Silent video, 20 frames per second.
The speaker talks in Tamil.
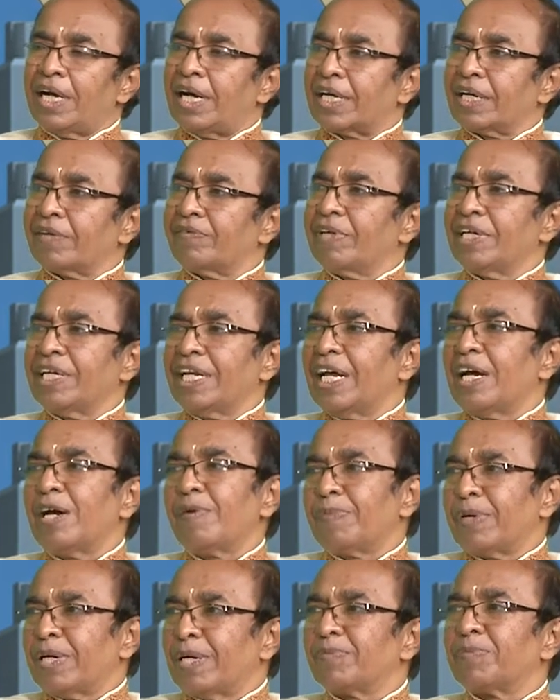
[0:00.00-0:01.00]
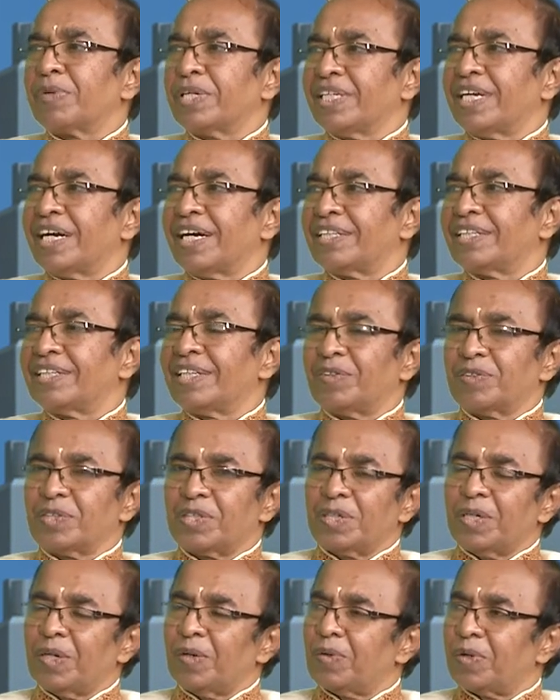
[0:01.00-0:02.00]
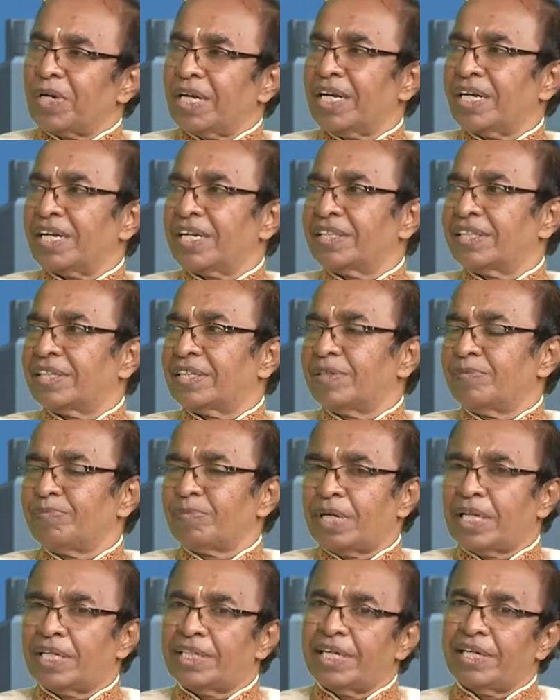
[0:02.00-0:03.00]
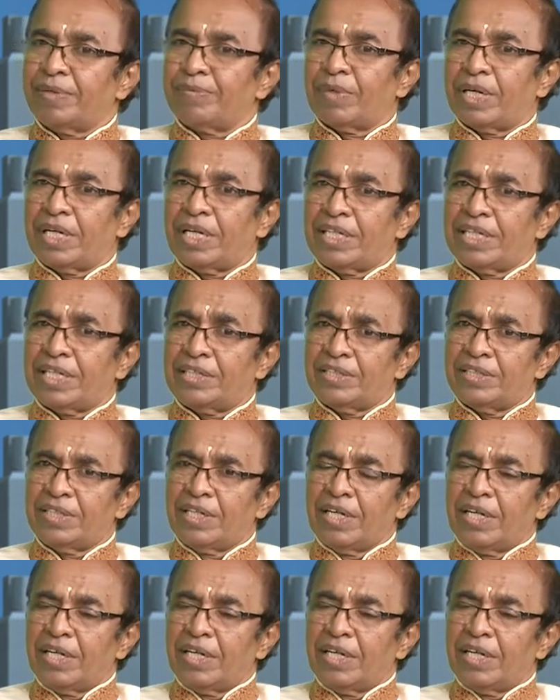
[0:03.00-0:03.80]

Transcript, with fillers: அறவே இல்லாமல் பண்ண முடியாது தோஷங்களை குறைக்கிறதுக்கும் மனத்தை மன அதாவது